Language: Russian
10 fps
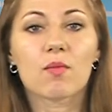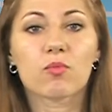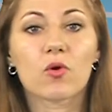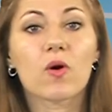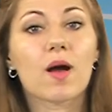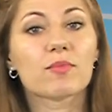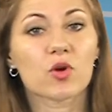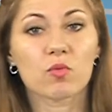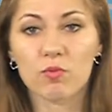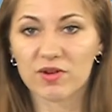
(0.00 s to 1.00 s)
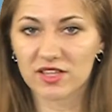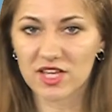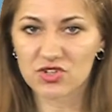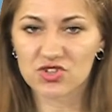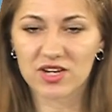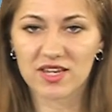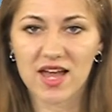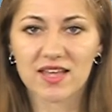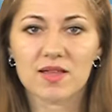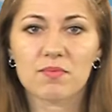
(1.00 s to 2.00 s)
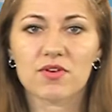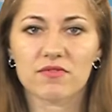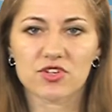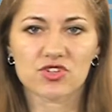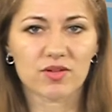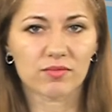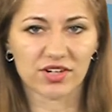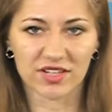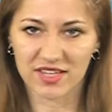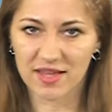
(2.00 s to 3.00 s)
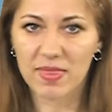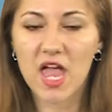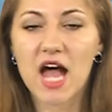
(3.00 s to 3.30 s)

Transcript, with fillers: по объему продаж жилья на первичном рынке,